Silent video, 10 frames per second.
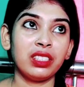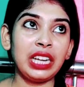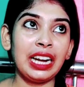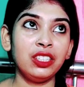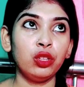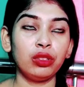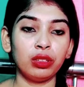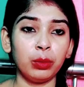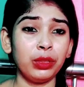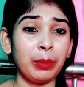শাড়ি সত্যি
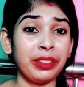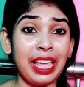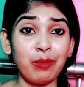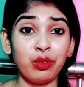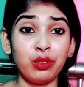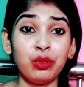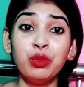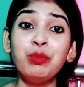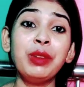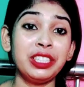কথা বলতে আমার তেমন
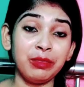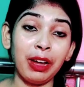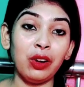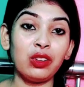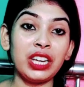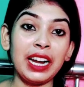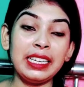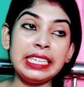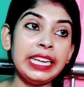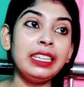খুব বেশি ভালো শাড়ি
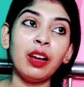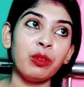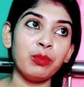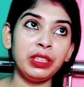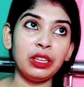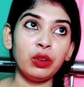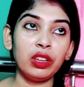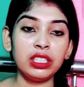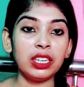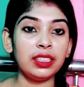নেই আমার বিয়ে
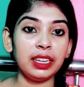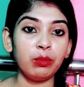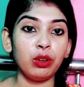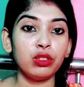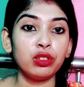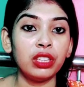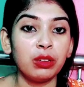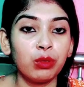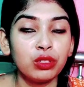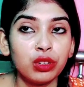হয়েছে এই দেড় বছর দেড়
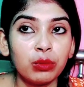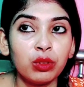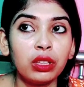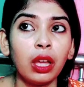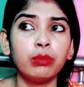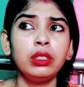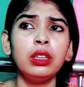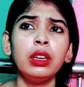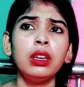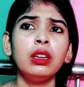বছরের মধ্যে আমি
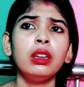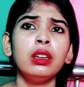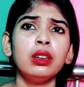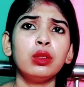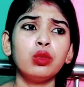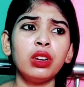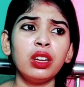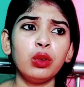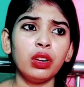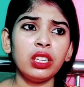গুনে
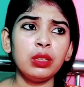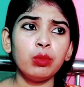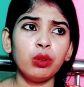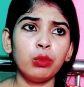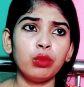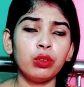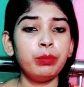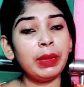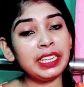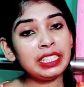গুনে বলবো ওই
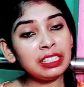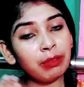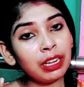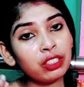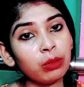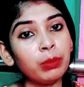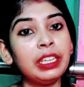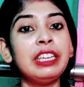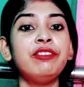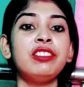বেশিরভাগ সব
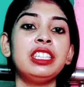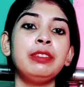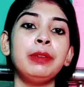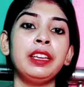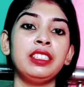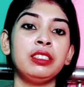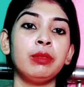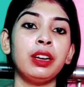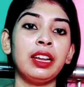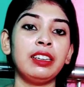গিফটই পেয়েছি
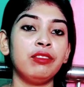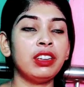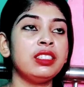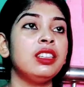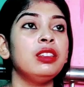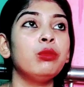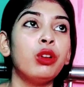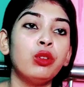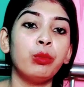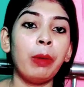মানে অ্যানিভার্সারি
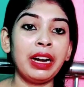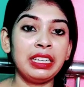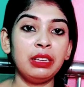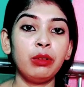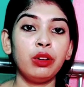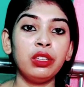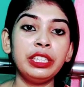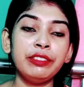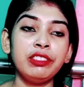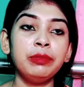বলো বার্থডে বলো
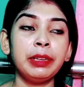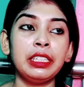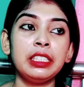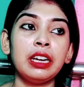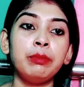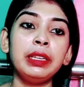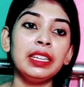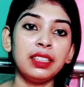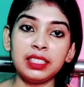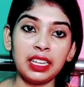গিফটই পেয়েছি আর
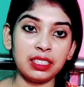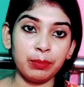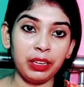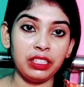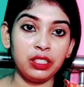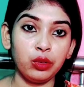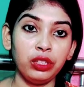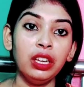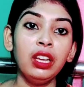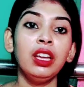বিয়েতে যা যা পেয়েছি ওই
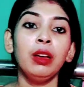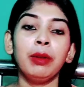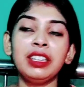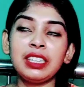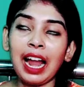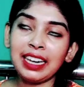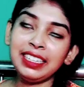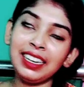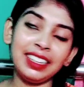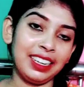মানে শাড়ি
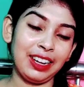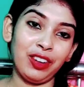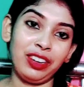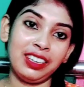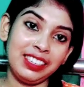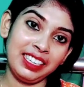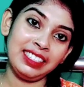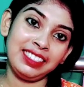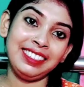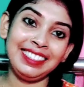আর কেনা হয় না
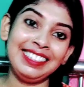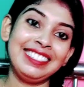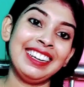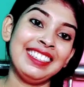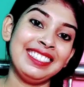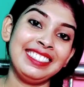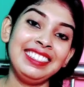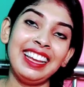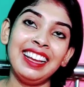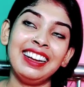ড্রেসই কিনি যা কিনি
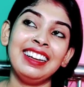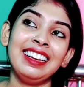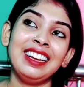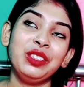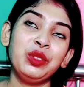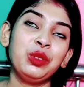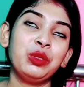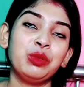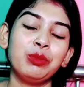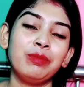হ্যাঁ তো
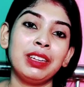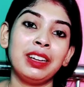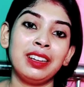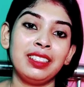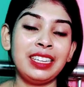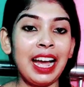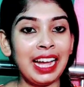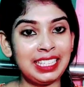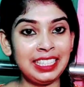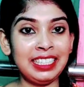যা
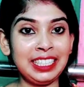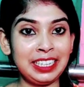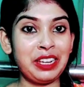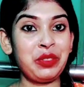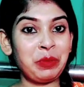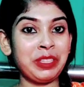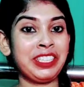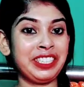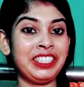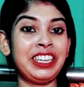আছে সেটাই তোমাদের
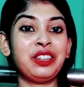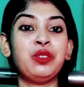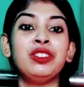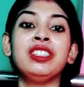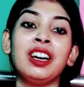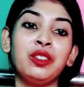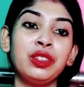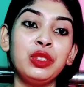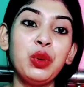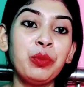সাথে শেয়ার করছি কারণ
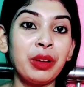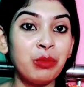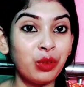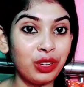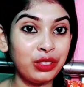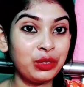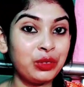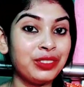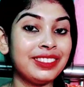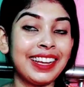কি তোমরা বলেছো
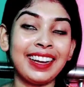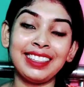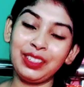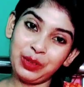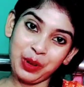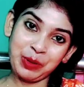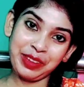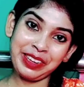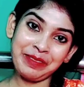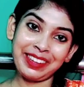দেখাতে তো
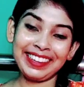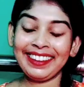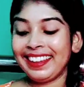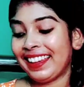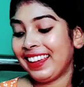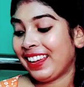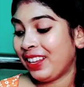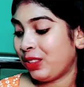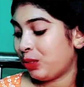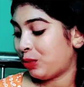হবেই আমাকে
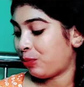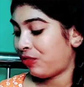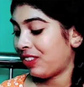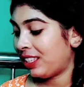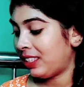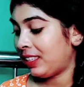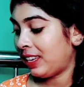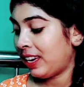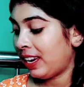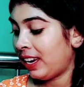তো ফার্স্টে
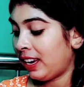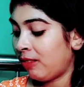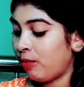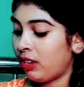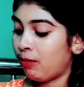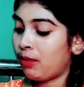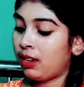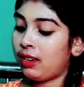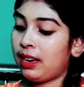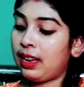আমি আমার